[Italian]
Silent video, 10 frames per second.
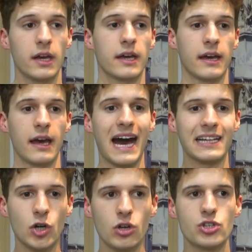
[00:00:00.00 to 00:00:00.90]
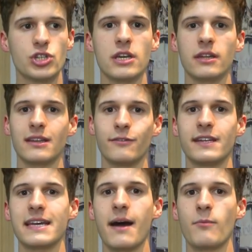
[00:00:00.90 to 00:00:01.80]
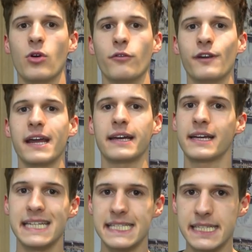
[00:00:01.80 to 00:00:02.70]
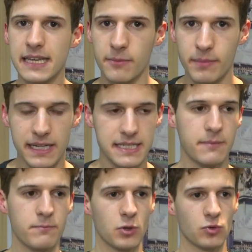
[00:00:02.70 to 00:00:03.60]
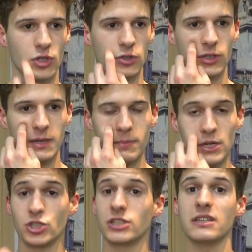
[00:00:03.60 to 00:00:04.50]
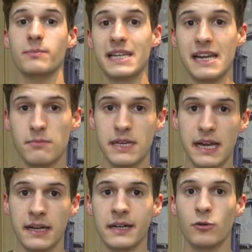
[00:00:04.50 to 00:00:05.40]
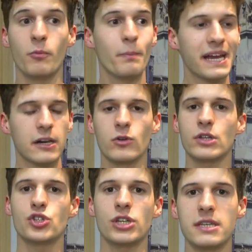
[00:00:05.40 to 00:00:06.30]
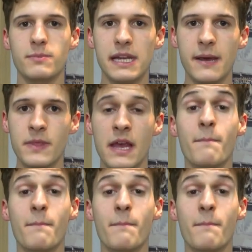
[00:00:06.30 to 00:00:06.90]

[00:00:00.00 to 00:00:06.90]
Eh, ad oggi definiamo Frank che sì, per esempio, un giocatore imprescindibile al Milan, un perno incedibile,